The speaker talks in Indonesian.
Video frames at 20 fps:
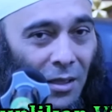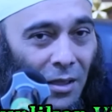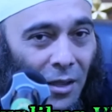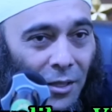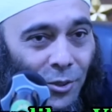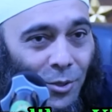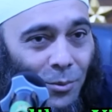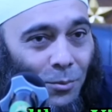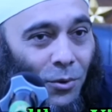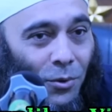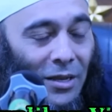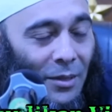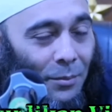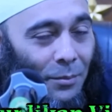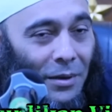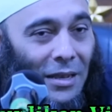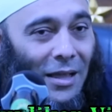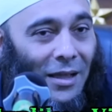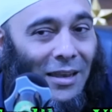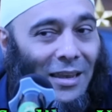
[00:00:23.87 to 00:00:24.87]
Itu boleh
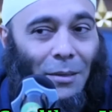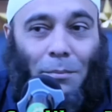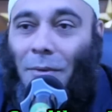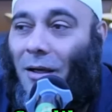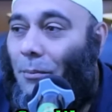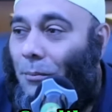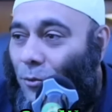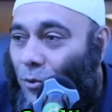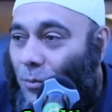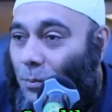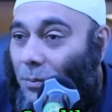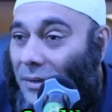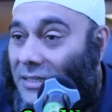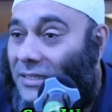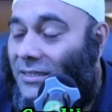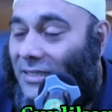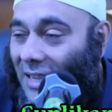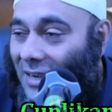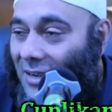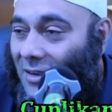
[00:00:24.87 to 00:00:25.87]
dibilang
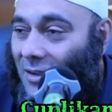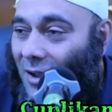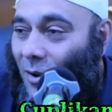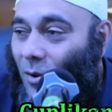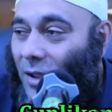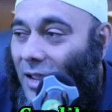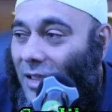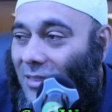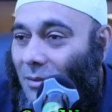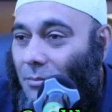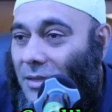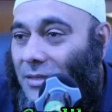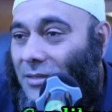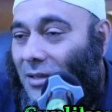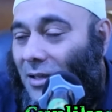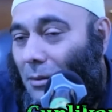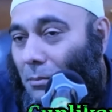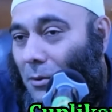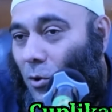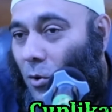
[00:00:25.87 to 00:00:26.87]
50% kalau kita
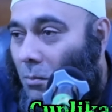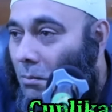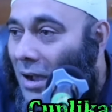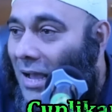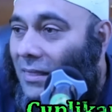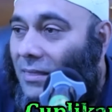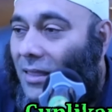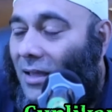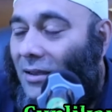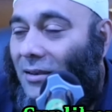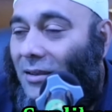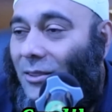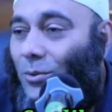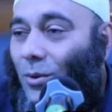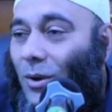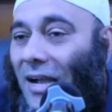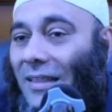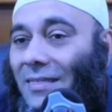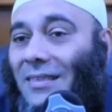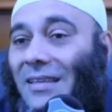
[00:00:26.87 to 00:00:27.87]
bicara pengobatan
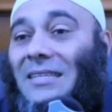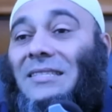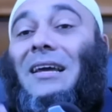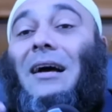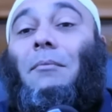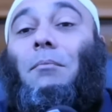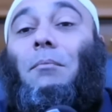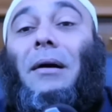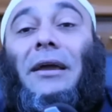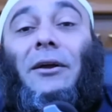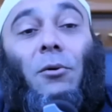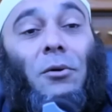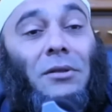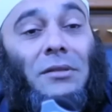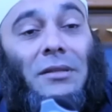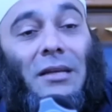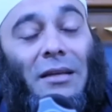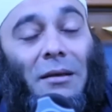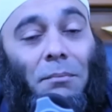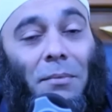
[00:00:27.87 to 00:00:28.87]
itu akan tercapai
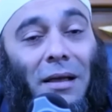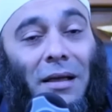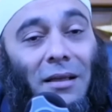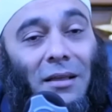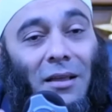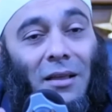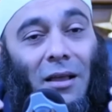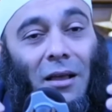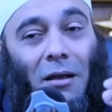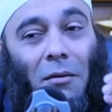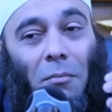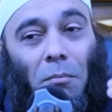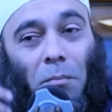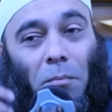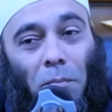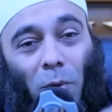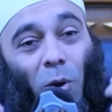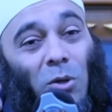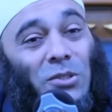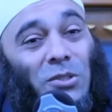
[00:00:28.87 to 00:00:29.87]
apa
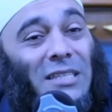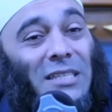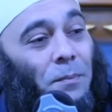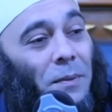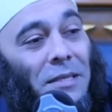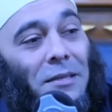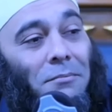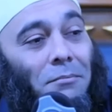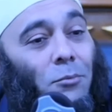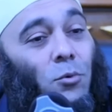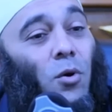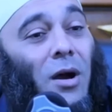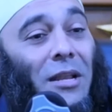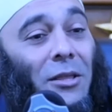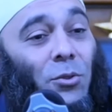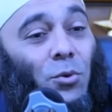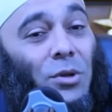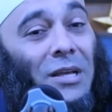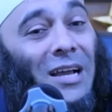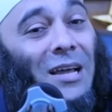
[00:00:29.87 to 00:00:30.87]
proses penyembuhan
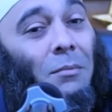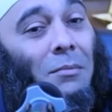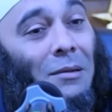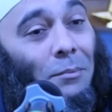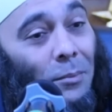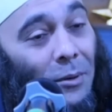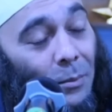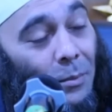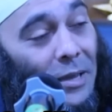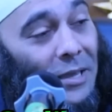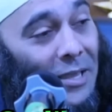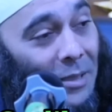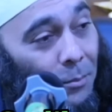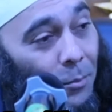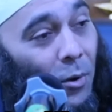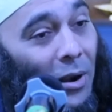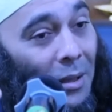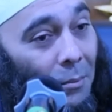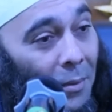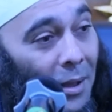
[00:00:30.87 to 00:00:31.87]
itu dengan memperbaiki pola